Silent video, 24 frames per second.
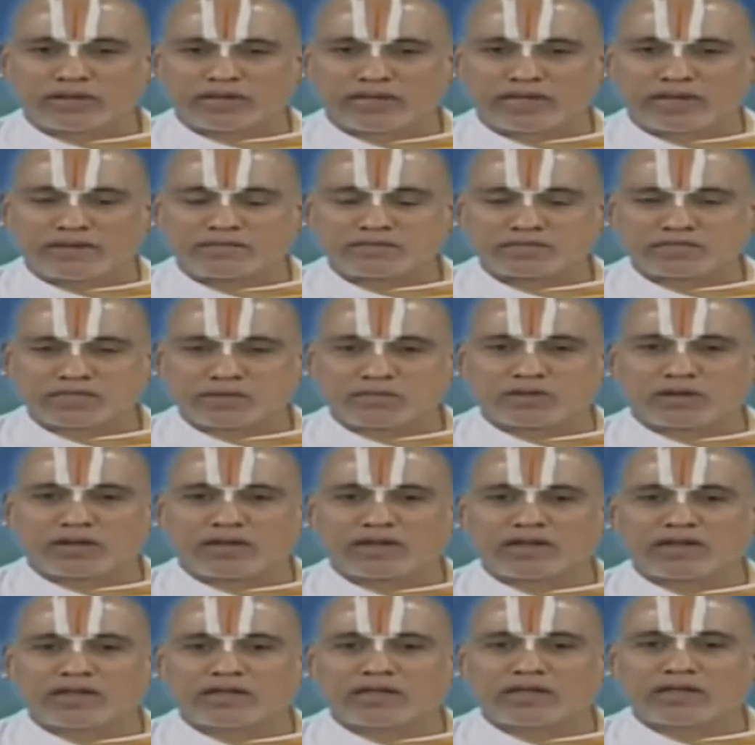ఈ
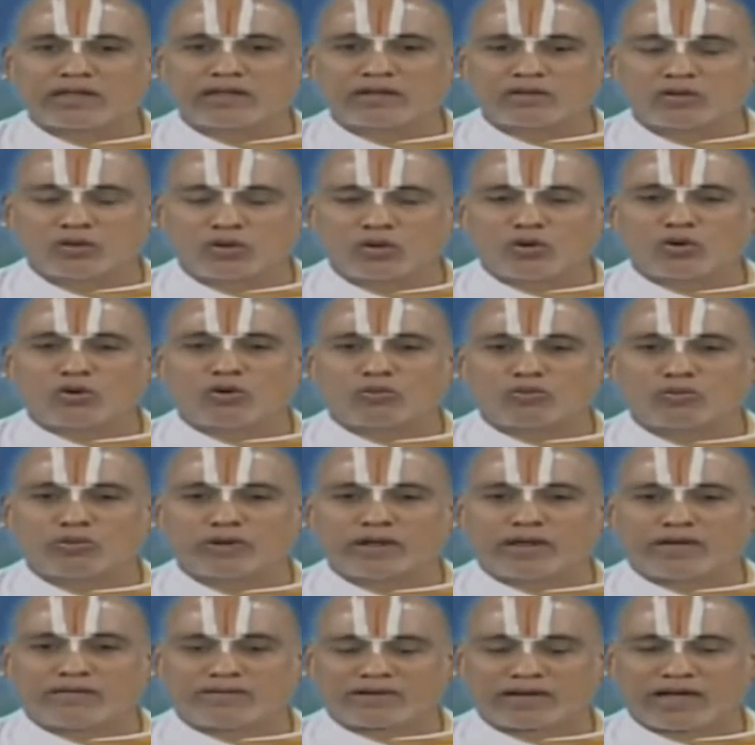అంశములన్నీలో
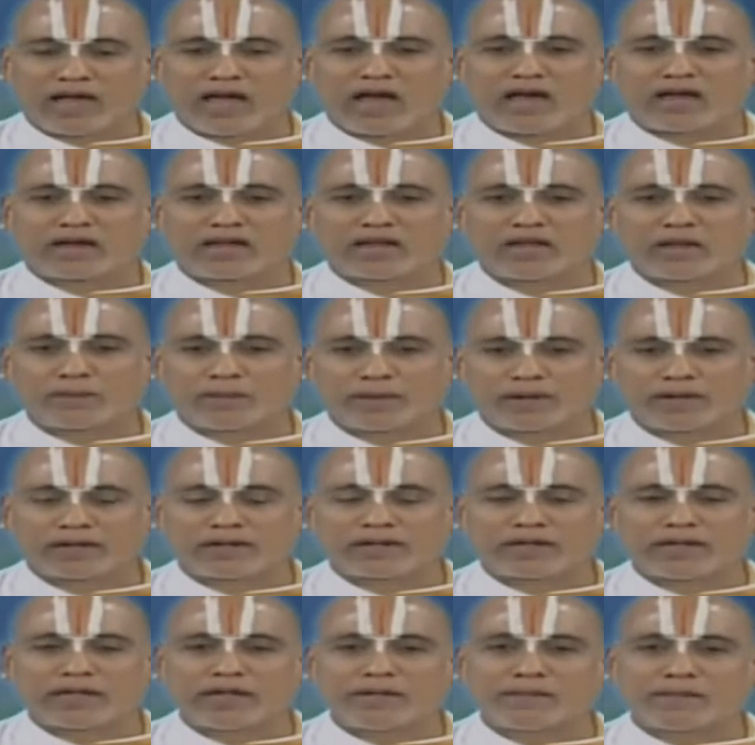ఉండే అవగాహనని
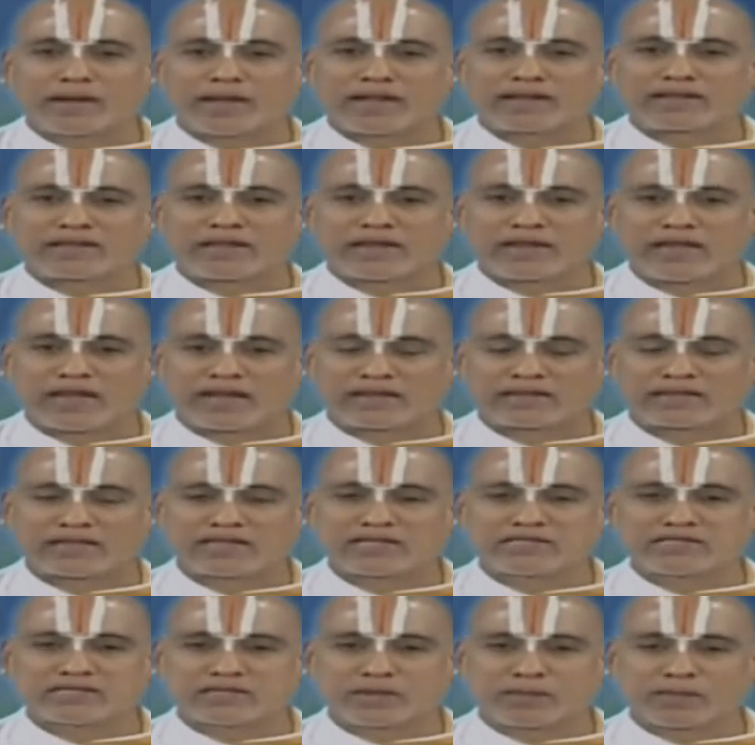బట్టి మనందరికీ
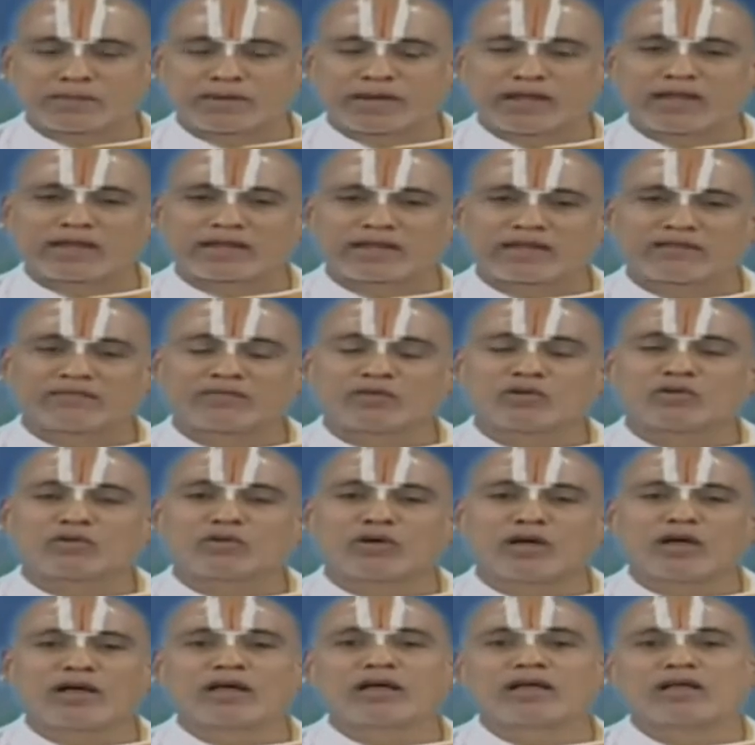అర్థం చెప్పడానికి
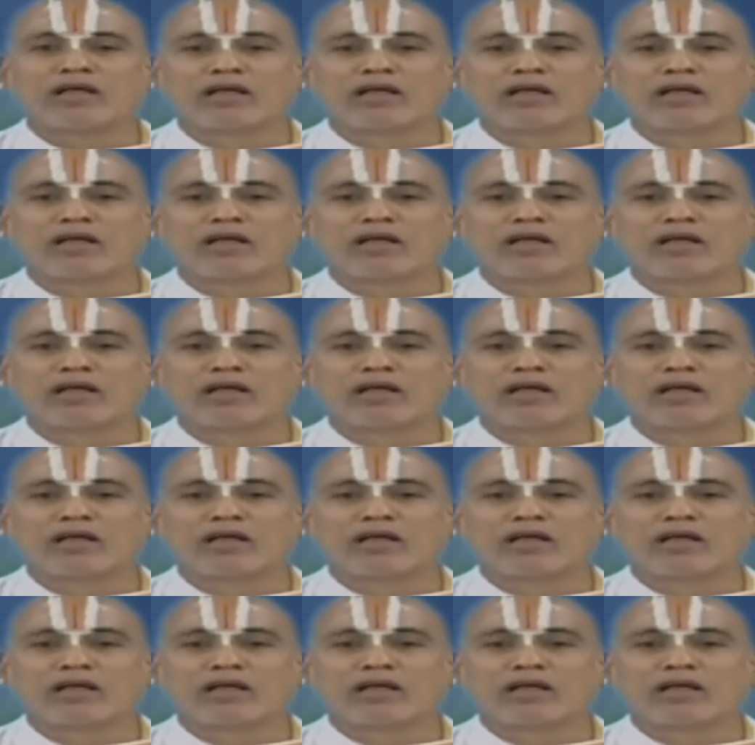వీలుగా